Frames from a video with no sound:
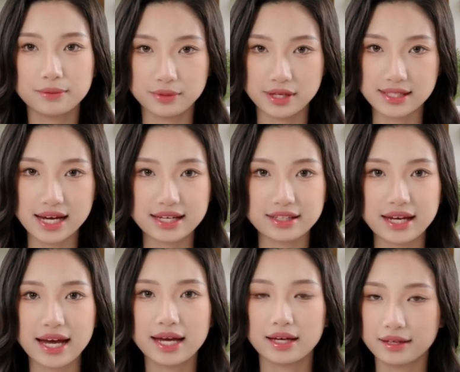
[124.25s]

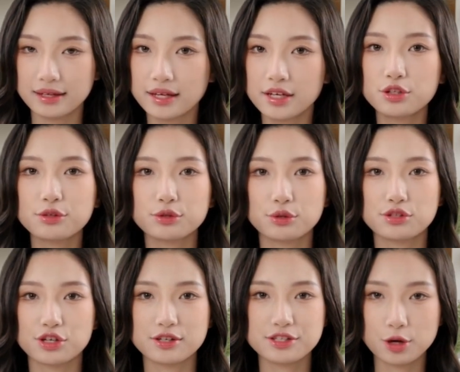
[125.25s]
Misalnya, YouTube
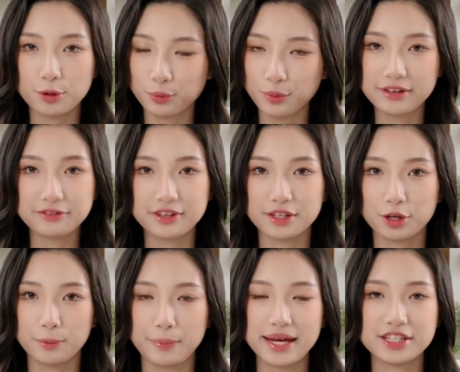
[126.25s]
cocok buat
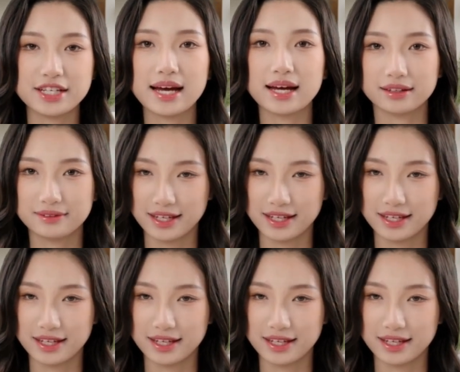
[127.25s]
video panjang,